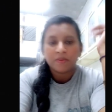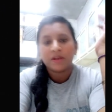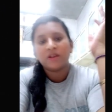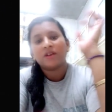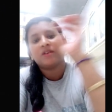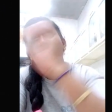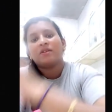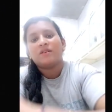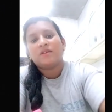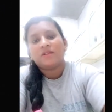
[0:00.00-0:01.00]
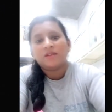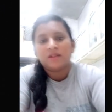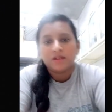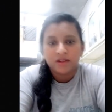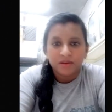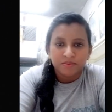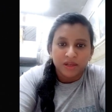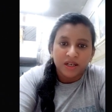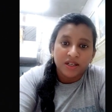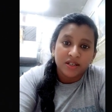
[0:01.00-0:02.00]
పైగా
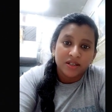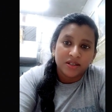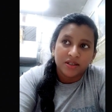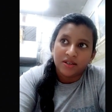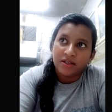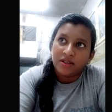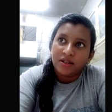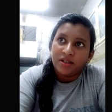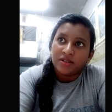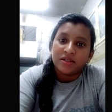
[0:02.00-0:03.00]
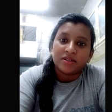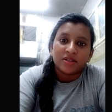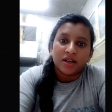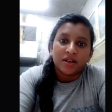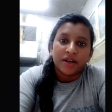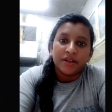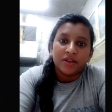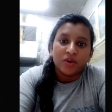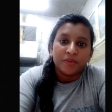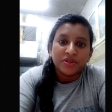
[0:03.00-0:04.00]
మళ్ళీ టిక్టాక్ ఐడి
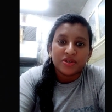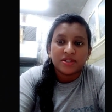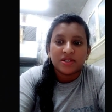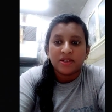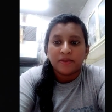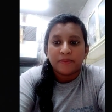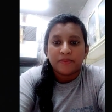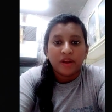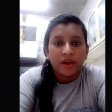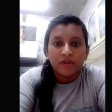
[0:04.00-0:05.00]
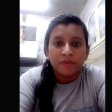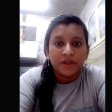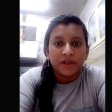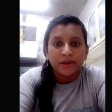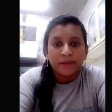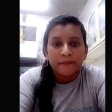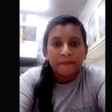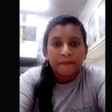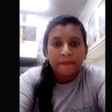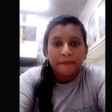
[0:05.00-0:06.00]
ఓపెన్ చేసి లైవ్లు పెట్టి
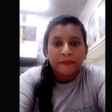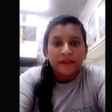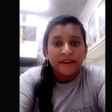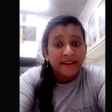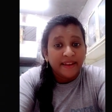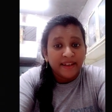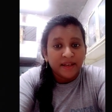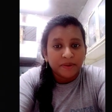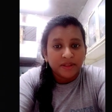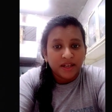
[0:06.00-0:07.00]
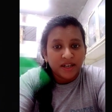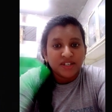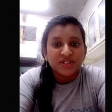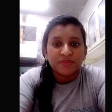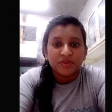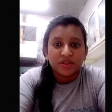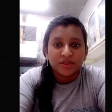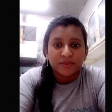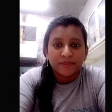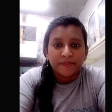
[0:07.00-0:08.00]
లేని అబద్ధాలన్నీ
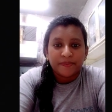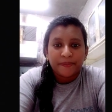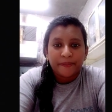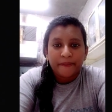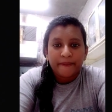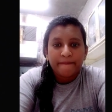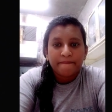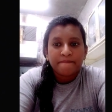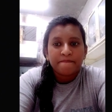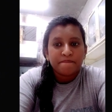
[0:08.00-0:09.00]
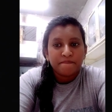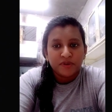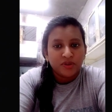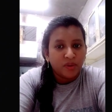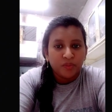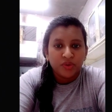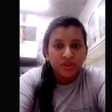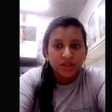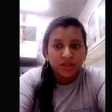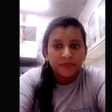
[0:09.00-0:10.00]
చెప్తున్నారు మీకు
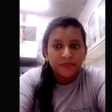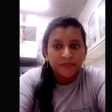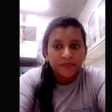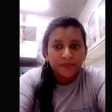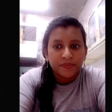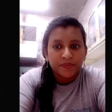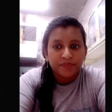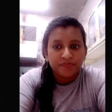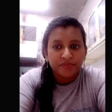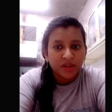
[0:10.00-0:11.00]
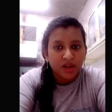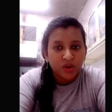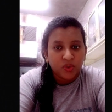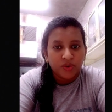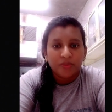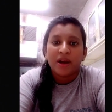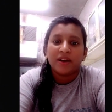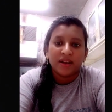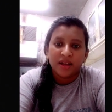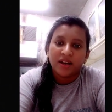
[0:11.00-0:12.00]
దమ్ముంది నన్ను ఒక
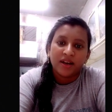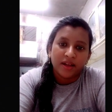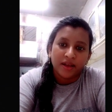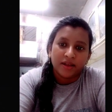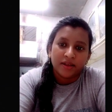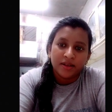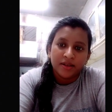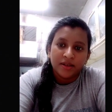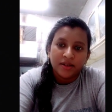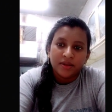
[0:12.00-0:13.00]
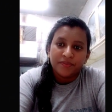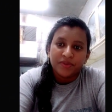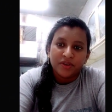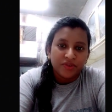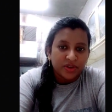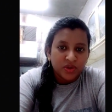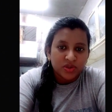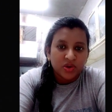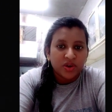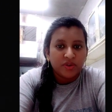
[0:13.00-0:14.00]
మాట అనాలంటే నేను
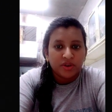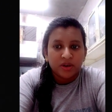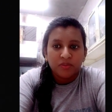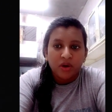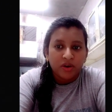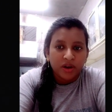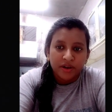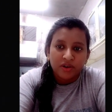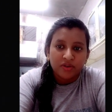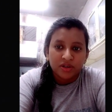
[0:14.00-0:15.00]
ఫిర్దోస్లోనే ఉంటాను బ్లాక్ లైన్లో